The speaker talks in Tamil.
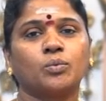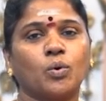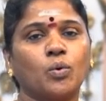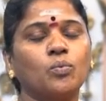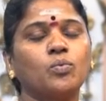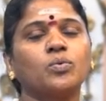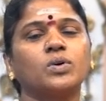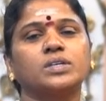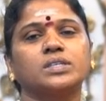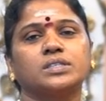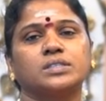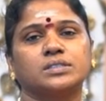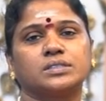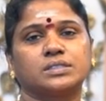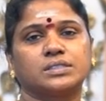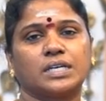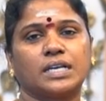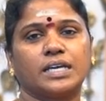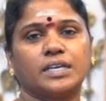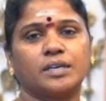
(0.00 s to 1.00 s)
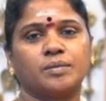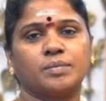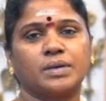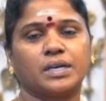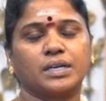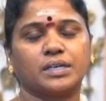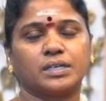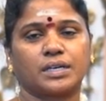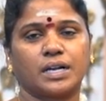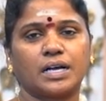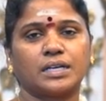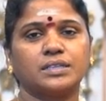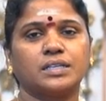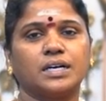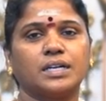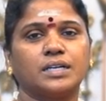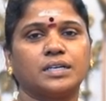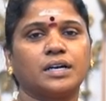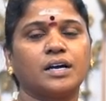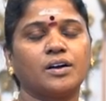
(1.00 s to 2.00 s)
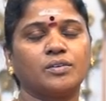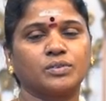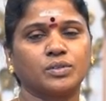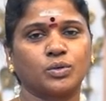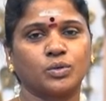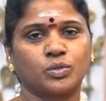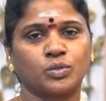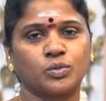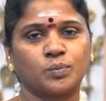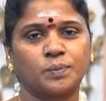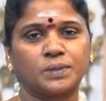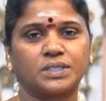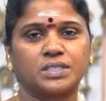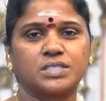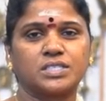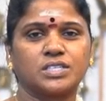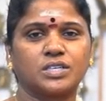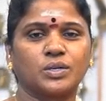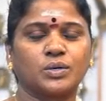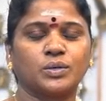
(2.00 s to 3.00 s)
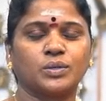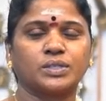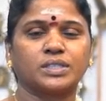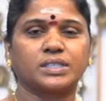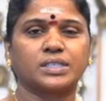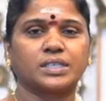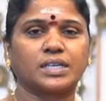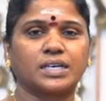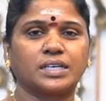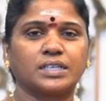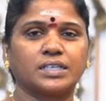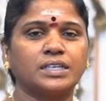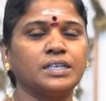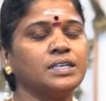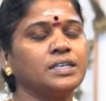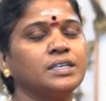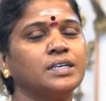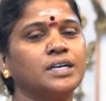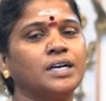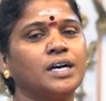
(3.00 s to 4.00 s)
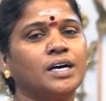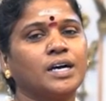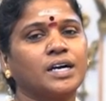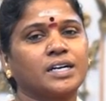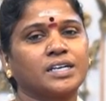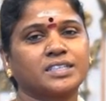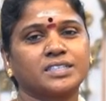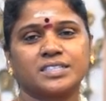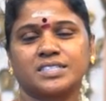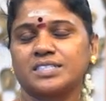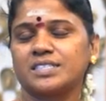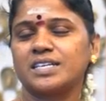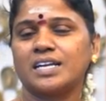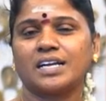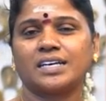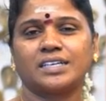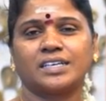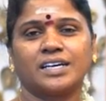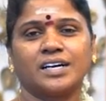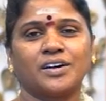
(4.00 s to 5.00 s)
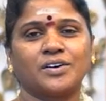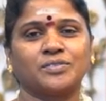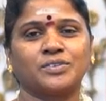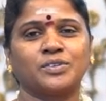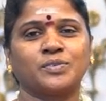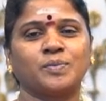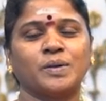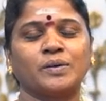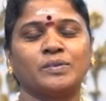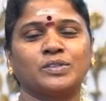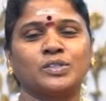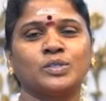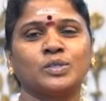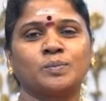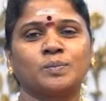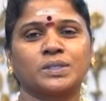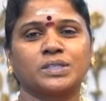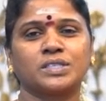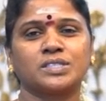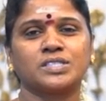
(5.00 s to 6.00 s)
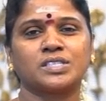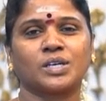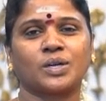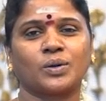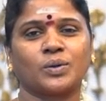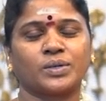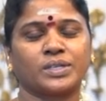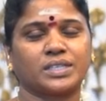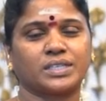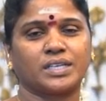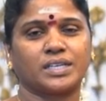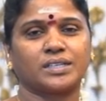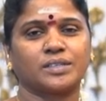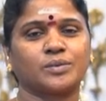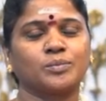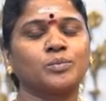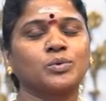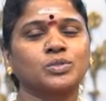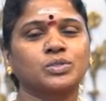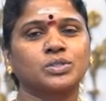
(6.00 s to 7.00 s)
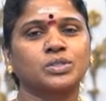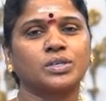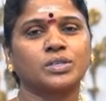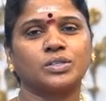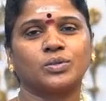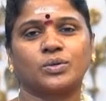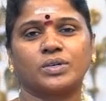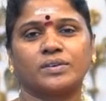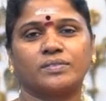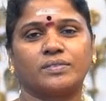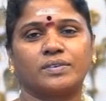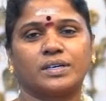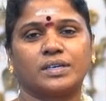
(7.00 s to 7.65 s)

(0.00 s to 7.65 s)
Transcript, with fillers: ஒவ்வொரு சிலையுமே ராதான்னா அவங்க ஒரு முப்பத்தஞ்சு கிலோ இருக்கிறாங்க கிருஷ்ணான்னா அவருமே வந்து முப்பத்தஞ்சு கிலோ இருக்கிறாரு மொத்தம் இதோட